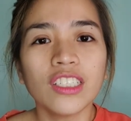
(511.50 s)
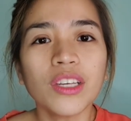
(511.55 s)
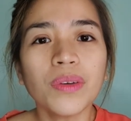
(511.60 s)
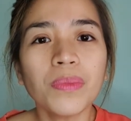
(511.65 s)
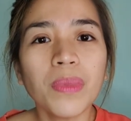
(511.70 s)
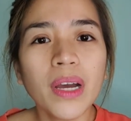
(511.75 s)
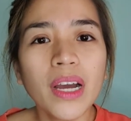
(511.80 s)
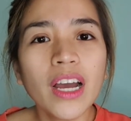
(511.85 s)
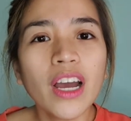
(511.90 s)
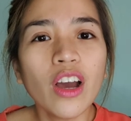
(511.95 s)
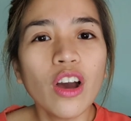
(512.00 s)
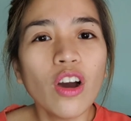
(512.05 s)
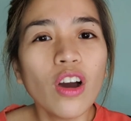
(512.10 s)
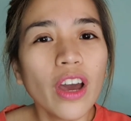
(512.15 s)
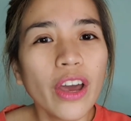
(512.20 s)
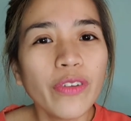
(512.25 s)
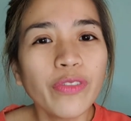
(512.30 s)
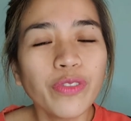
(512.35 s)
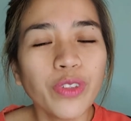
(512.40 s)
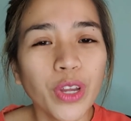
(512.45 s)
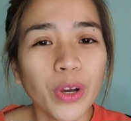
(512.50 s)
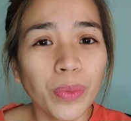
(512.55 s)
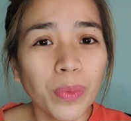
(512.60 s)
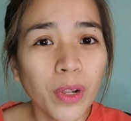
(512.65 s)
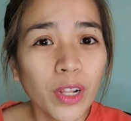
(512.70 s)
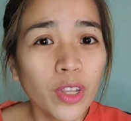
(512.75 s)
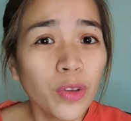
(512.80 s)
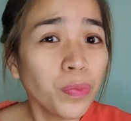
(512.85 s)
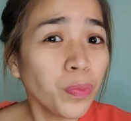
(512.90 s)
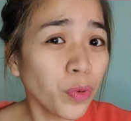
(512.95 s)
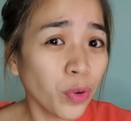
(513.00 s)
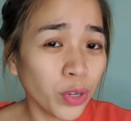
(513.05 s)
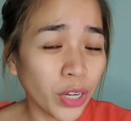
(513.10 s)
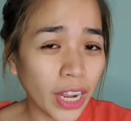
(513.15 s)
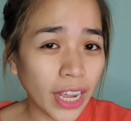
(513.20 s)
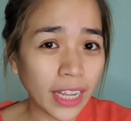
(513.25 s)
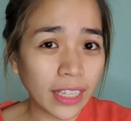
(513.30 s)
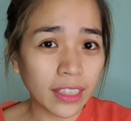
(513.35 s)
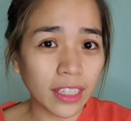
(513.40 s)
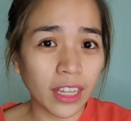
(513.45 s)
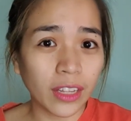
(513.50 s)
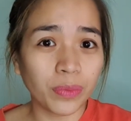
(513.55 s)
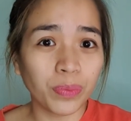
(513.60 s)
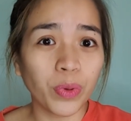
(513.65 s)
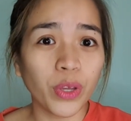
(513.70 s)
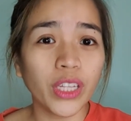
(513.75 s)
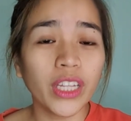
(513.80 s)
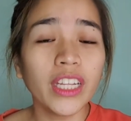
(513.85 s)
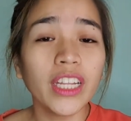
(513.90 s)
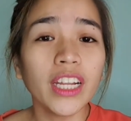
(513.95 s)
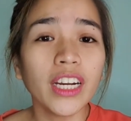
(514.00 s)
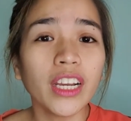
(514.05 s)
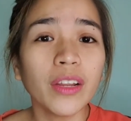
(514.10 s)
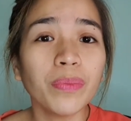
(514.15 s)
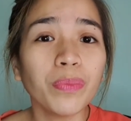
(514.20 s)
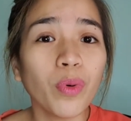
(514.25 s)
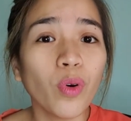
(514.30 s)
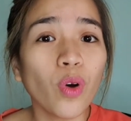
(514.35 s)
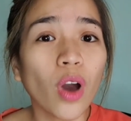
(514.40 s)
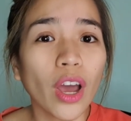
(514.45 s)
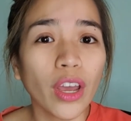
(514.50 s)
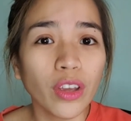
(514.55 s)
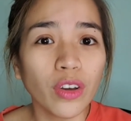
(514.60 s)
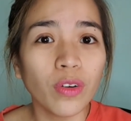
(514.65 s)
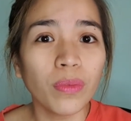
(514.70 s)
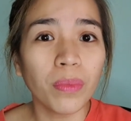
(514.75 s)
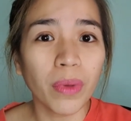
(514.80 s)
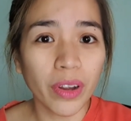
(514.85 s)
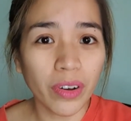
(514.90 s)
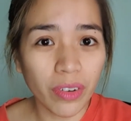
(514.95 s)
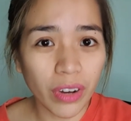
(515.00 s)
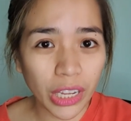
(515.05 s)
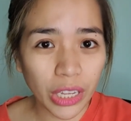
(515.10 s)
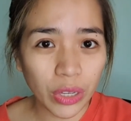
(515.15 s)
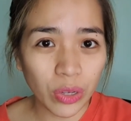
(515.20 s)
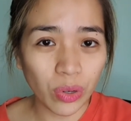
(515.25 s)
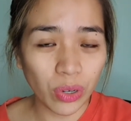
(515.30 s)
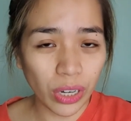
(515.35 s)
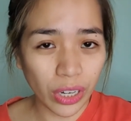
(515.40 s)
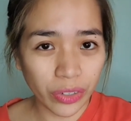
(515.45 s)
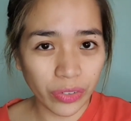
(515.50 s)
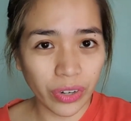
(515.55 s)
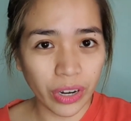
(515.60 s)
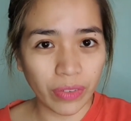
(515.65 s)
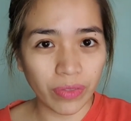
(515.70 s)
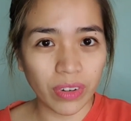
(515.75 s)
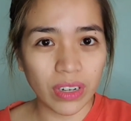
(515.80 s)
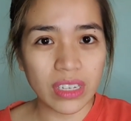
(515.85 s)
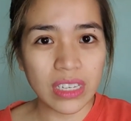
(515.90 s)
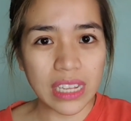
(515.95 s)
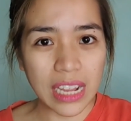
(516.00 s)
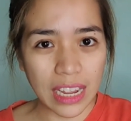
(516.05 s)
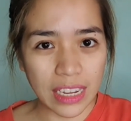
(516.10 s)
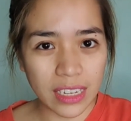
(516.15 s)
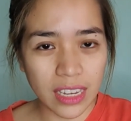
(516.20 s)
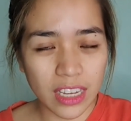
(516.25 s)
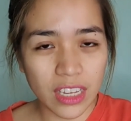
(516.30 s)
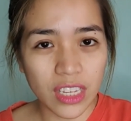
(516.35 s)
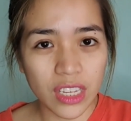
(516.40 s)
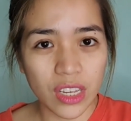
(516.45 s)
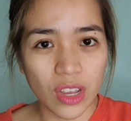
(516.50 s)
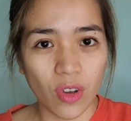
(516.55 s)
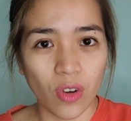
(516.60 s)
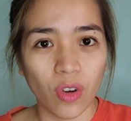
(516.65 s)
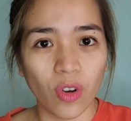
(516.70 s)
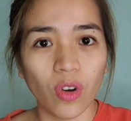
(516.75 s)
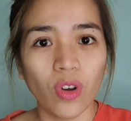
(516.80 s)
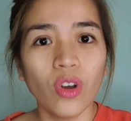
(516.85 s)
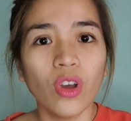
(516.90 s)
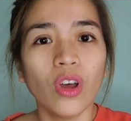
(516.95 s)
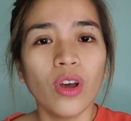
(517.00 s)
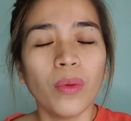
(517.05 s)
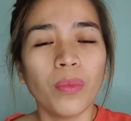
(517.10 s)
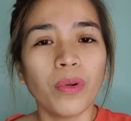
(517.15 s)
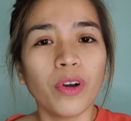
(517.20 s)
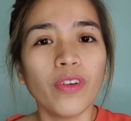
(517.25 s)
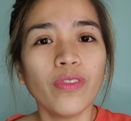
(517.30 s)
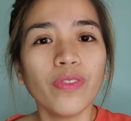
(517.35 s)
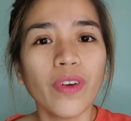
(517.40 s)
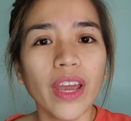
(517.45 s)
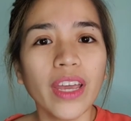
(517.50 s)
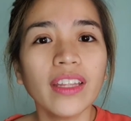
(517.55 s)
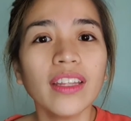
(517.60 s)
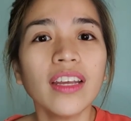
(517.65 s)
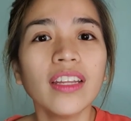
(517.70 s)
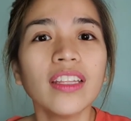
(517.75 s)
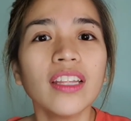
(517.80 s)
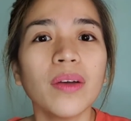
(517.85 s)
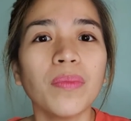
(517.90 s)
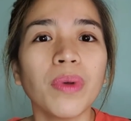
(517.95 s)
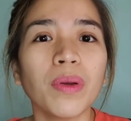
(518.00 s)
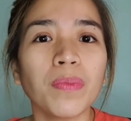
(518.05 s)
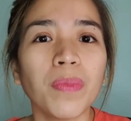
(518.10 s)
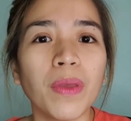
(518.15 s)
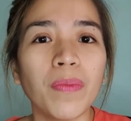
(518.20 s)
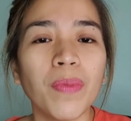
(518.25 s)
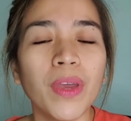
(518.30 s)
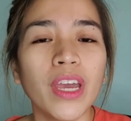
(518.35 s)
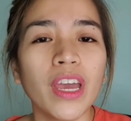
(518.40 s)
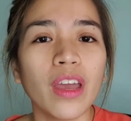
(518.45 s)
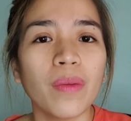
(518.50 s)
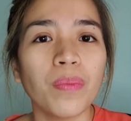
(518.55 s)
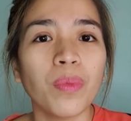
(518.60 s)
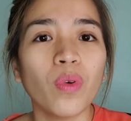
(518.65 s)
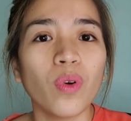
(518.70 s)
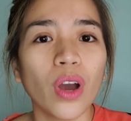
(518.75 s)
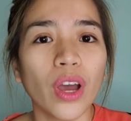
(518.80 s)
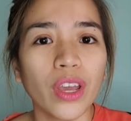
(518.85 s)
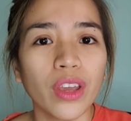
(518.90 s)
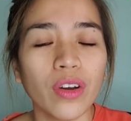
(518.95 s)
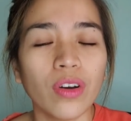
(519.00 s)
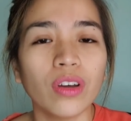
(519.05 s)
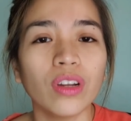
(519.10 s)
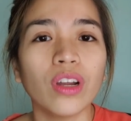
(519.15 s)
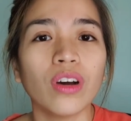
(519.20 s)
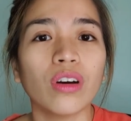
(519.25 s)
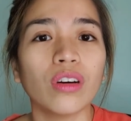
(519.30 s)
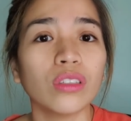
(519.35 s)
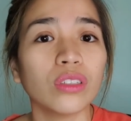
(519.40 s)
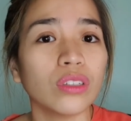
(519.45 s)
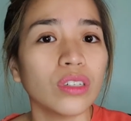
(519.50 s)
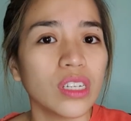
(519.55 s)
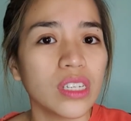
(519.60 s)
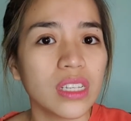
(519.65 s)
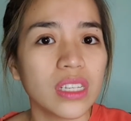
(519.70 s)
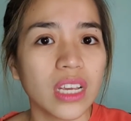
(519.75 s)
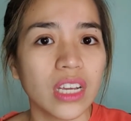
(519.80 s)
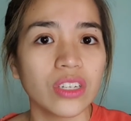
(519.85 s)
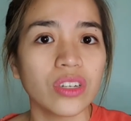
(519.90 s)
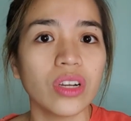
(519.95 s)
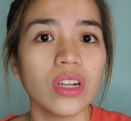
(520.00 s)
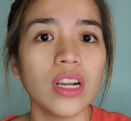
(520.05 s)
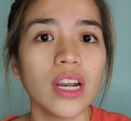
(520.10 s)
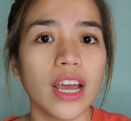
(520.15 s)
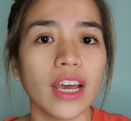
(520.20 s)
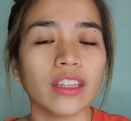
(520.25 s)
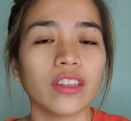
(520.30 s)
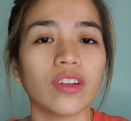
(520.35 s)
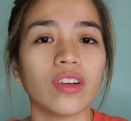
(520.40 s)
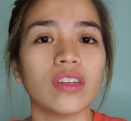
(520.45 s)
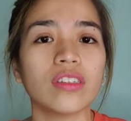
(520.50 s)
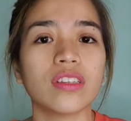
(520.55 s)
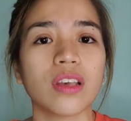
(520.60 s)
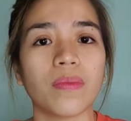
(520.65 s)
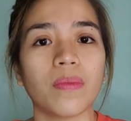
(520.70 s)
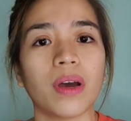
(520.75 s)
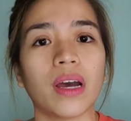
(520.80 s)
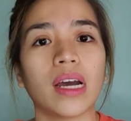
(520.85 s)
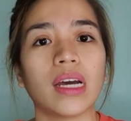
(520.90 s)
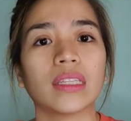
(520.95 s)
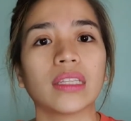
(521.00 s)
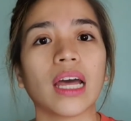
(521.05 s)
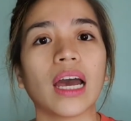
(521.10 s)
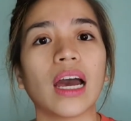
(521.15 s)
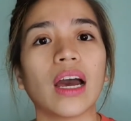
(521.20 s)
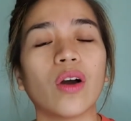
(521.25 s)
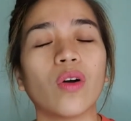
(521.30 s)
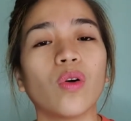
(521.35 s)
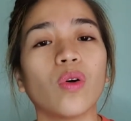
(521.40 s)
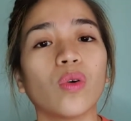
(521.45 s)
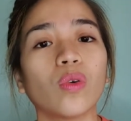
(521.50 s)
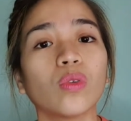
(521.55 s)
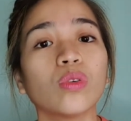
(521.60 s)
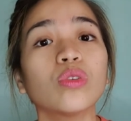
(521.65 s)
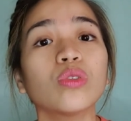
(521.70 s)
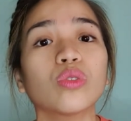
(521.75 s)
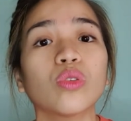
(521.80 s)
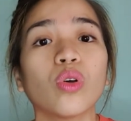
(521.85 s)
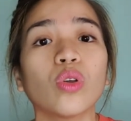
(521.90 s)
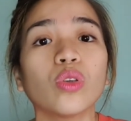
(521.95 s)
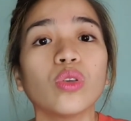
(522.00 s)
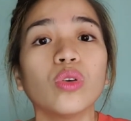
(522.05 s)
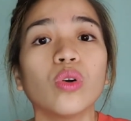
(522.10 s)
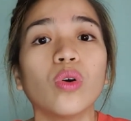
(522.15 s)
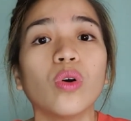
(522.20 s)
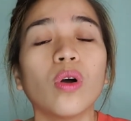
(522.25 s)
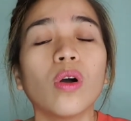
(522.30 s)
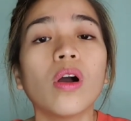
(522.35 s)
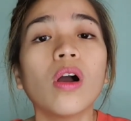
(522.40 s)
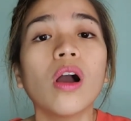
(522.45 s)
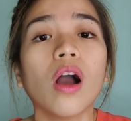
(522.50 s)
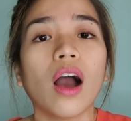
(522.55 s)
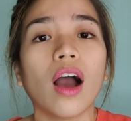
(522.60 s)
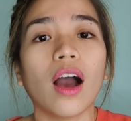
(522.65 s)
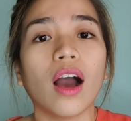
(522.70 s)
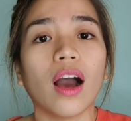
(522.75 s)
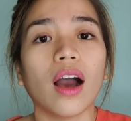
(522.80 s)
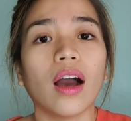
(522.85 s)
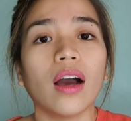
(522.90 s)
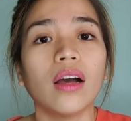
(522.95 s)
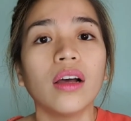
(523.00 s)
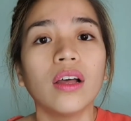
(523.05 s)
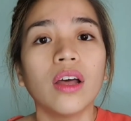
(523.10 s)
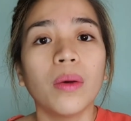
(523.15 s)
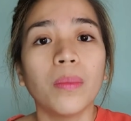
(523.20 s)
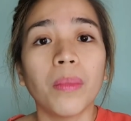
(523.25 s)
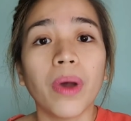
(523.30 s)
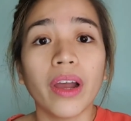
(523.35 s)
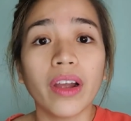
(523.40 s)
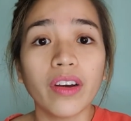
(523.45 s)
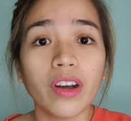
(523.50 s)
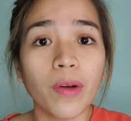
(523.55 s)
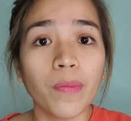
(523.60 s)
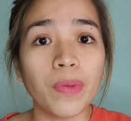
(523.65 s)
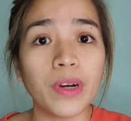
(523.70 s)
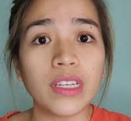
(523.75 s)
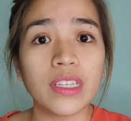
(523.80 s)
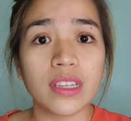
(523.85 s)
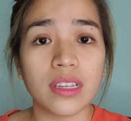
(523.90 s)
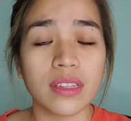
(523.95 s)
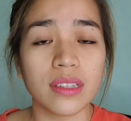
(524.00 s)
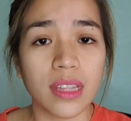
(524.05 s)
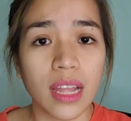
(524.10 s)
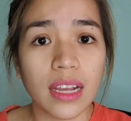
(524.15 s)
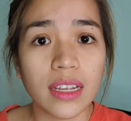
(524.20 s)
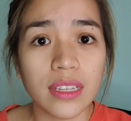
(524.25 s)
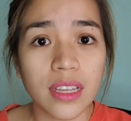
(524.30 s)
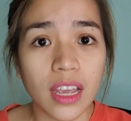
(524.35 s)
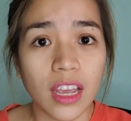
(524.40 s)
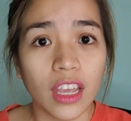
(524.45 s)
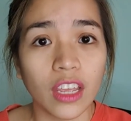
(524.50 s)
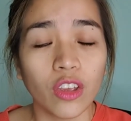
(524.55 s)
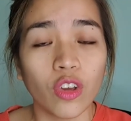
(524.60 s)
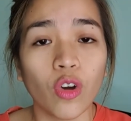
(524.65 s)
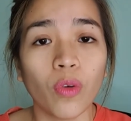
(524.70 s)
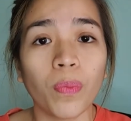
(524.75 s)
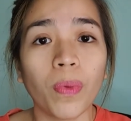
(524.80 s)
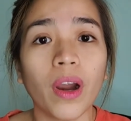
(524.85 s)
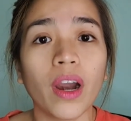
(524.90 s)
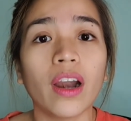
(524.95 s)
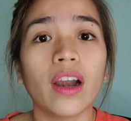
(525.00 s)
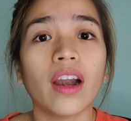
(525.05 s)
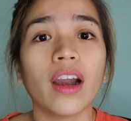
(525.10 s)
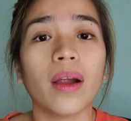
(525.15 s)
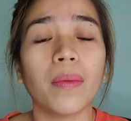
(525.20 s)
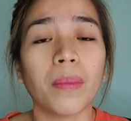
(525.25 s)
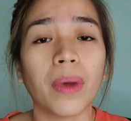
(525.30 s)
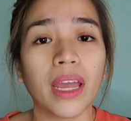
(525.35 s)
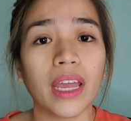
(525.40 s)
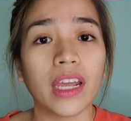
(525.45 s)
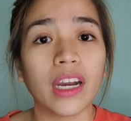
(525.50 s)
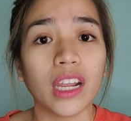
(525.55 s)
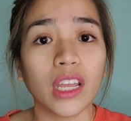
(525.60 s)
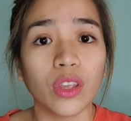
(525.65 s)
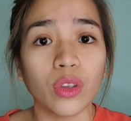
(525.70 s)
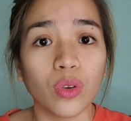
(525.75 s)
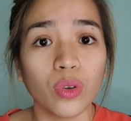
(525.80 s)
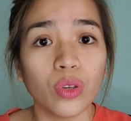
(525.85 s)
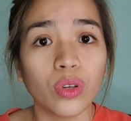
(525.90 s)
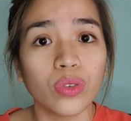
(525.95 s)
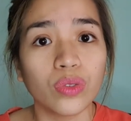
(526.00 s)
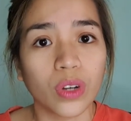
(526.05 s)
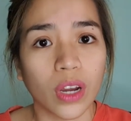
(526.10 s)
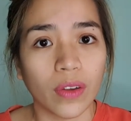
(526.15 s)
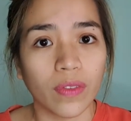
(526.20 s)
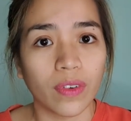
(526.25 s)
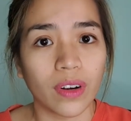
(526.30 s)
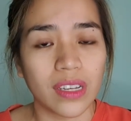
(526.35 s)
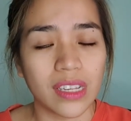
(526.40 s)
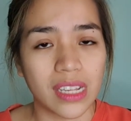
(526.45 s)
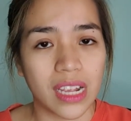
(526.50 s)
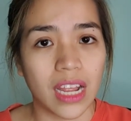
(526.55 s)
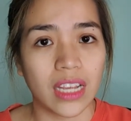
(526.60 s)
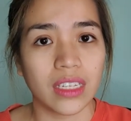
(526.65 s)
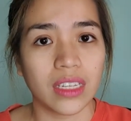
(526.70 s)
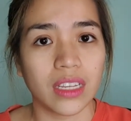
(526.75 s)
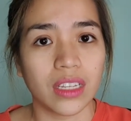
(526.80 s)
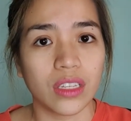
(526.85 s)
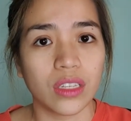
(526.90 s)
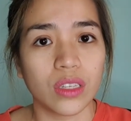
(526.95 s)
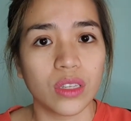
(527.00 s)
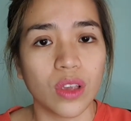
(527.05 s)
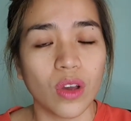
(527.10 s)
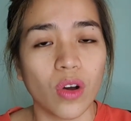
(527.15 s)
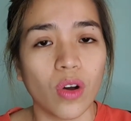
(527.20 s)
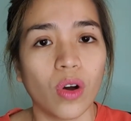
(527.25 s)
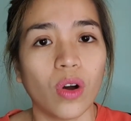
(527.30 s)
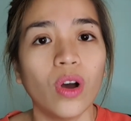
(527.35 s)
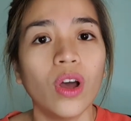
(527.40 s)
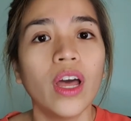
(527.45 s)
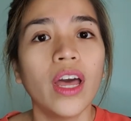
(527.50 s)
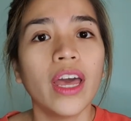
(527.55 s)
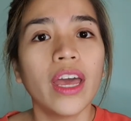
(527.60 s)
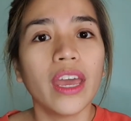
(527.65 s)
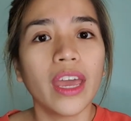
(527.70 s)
Sa mga OFW po natin, pwede na rin po kayong mag-renew ng driver's license nyo provided na magbibigay po kayo ng authorization letter sa mga taong gusto nyong uh, magrepresenta sa inyo para ma-renew yung driver's license nyo.